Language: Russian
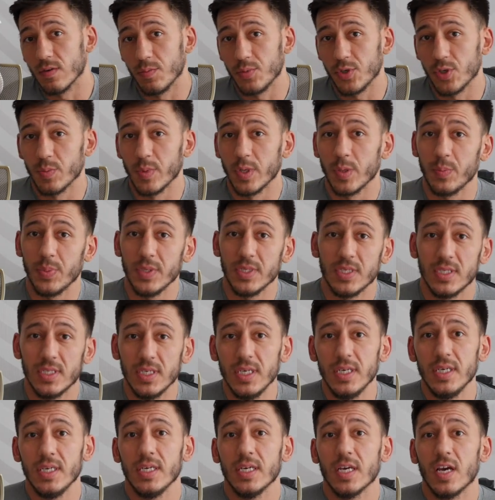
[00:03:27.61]
В общем,
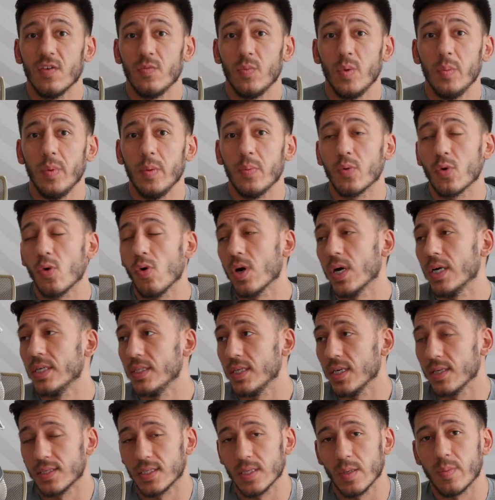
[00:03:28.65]
NPC и FBB Pro
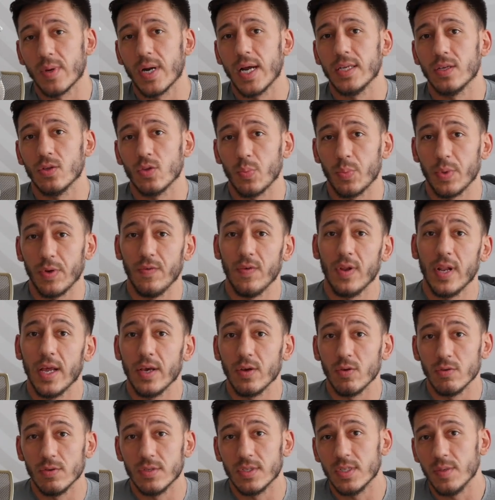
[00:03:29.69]
хотят забрать эту
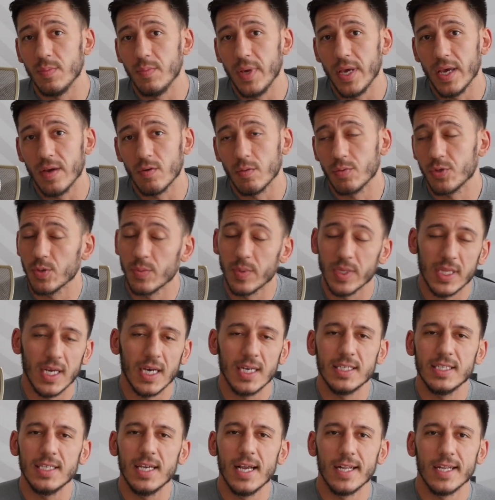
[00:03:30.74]
привилегию себе. В общем, это
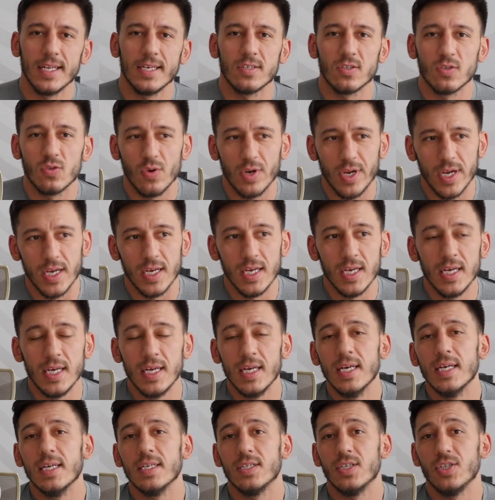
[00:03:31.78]
отдельная история.
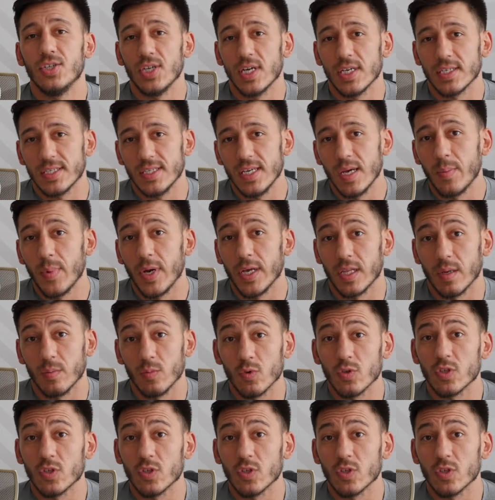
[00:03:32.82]
Сейчас не об этом.